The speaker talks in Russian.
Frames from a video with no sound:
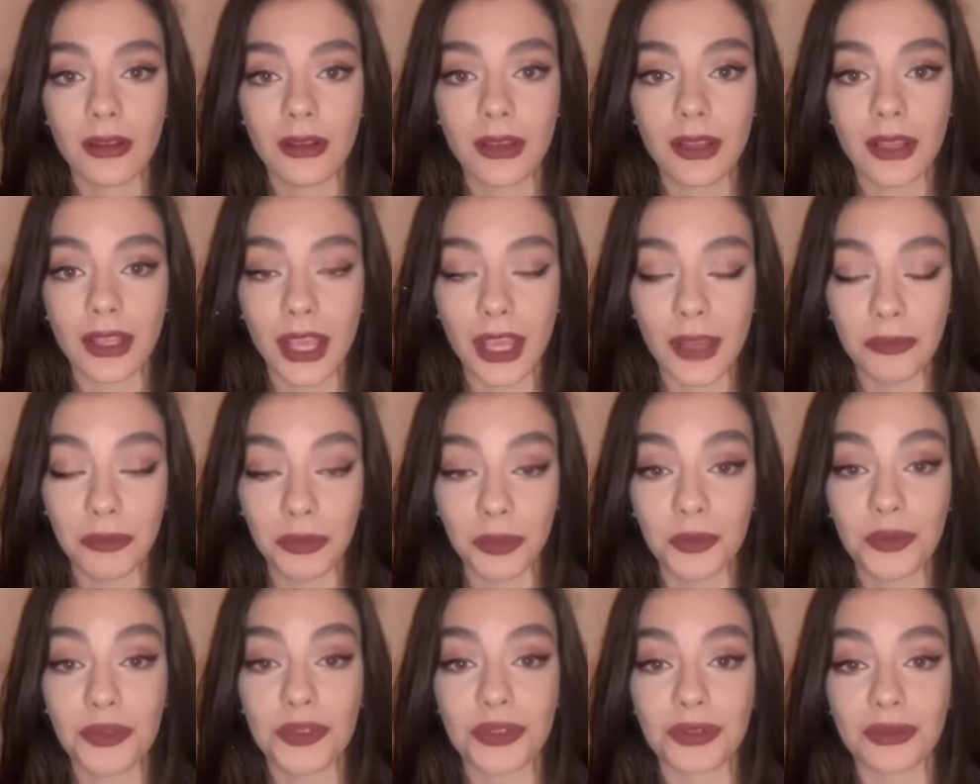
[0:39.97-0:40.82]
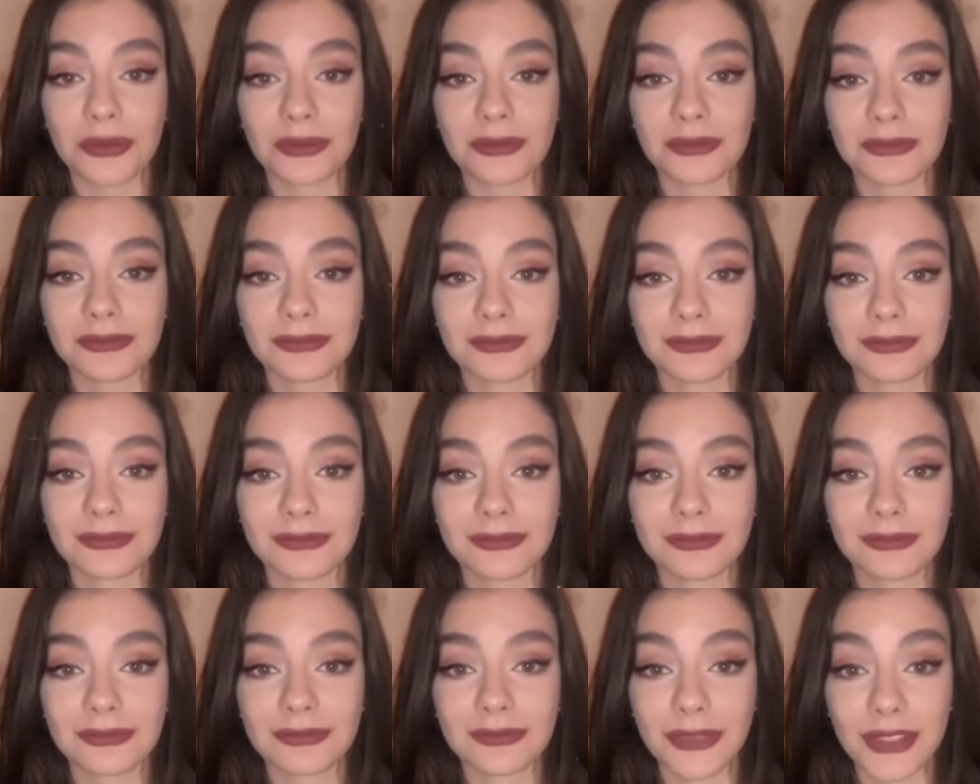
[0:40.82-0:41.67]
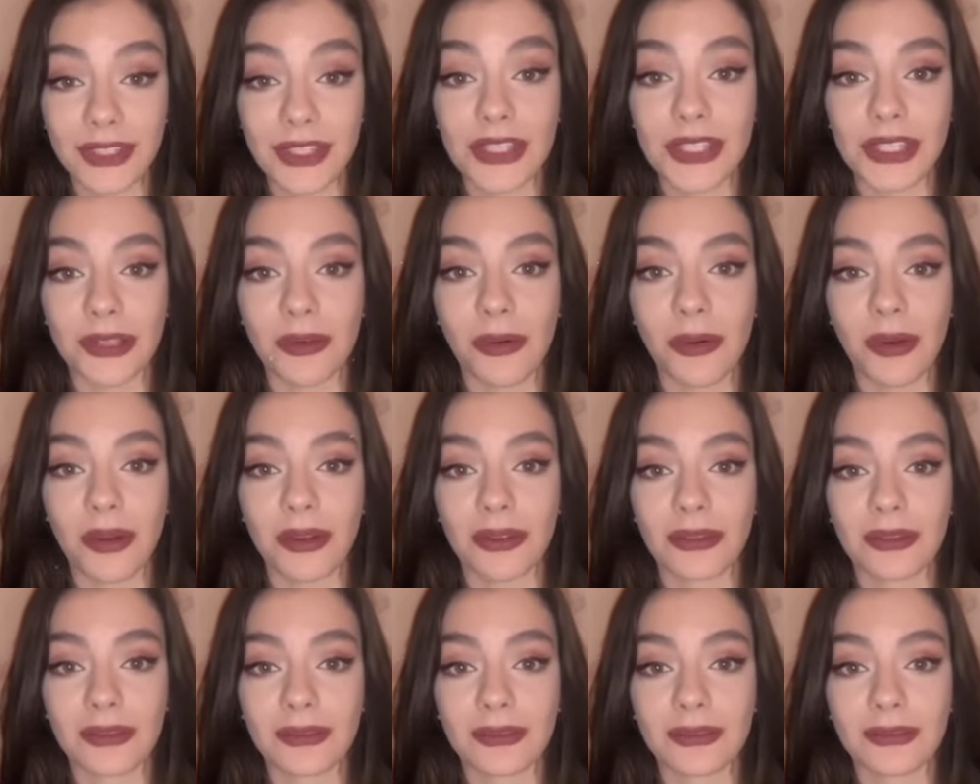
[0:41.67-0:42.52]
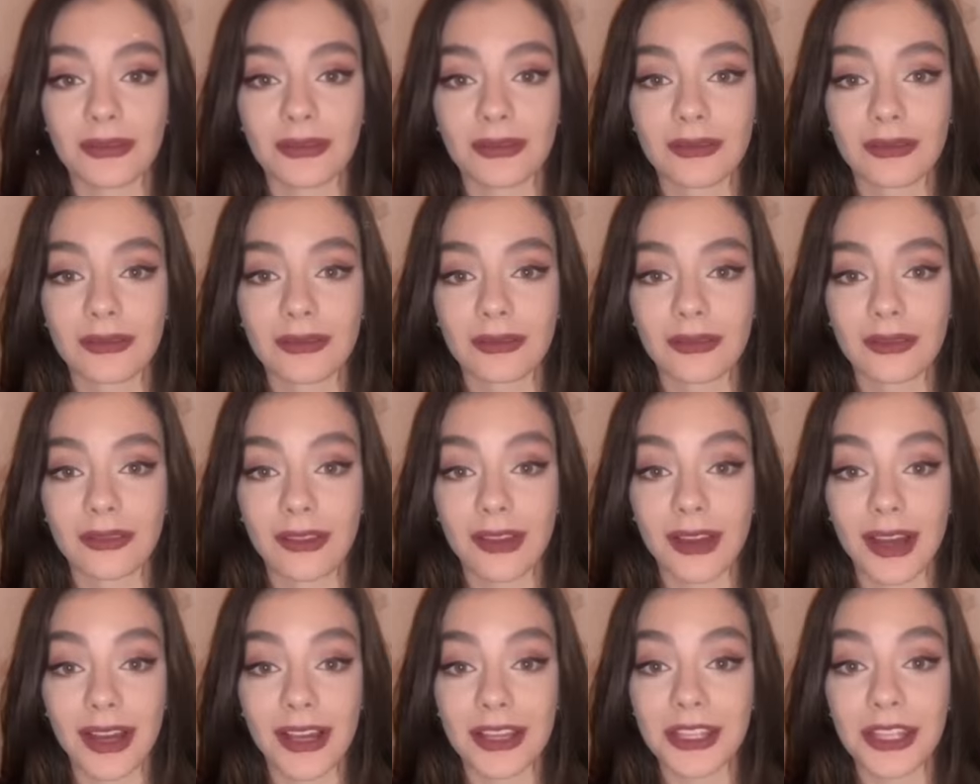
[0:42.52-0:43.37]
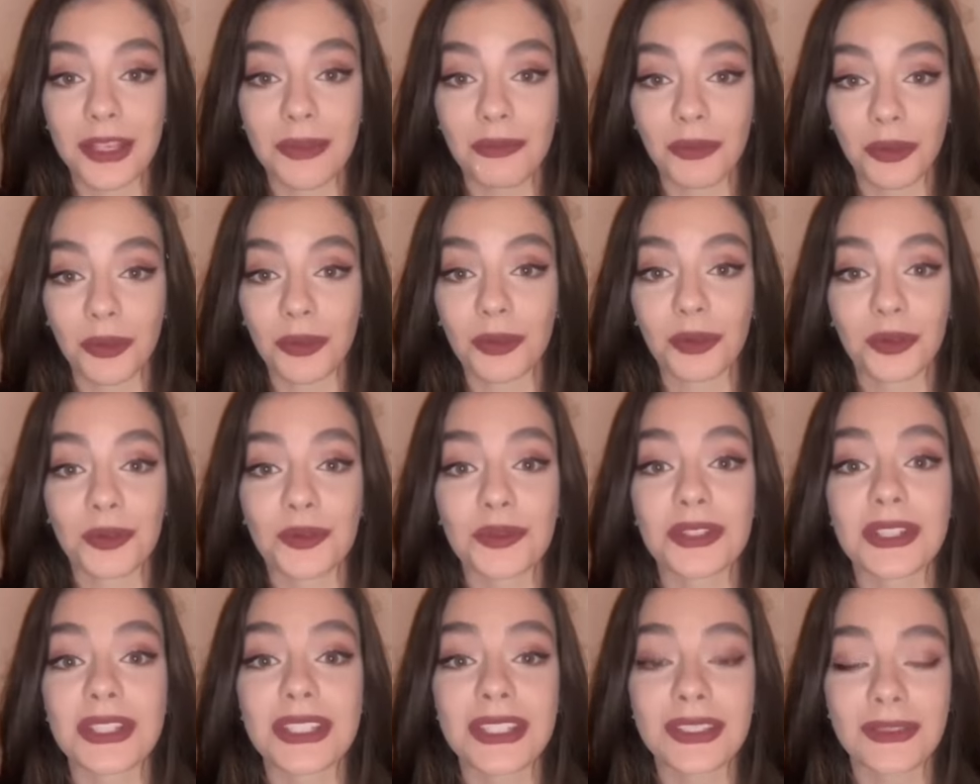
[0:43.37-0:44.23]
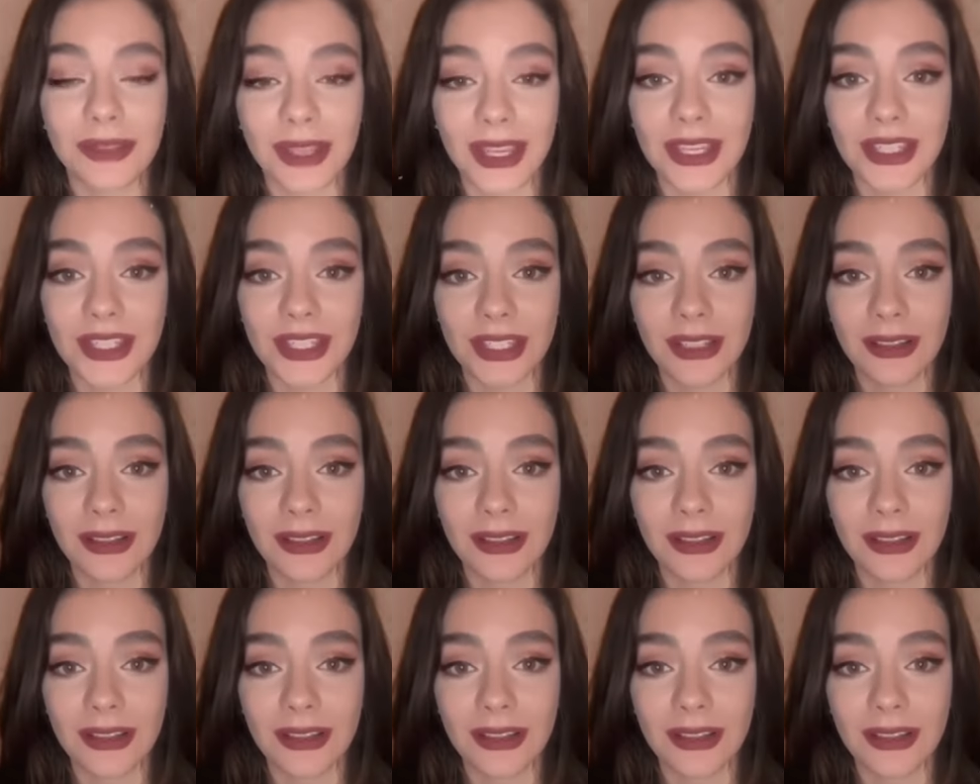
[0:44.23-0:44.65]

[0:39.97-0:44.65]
Я им душу и слог, а они мной тушат свечи.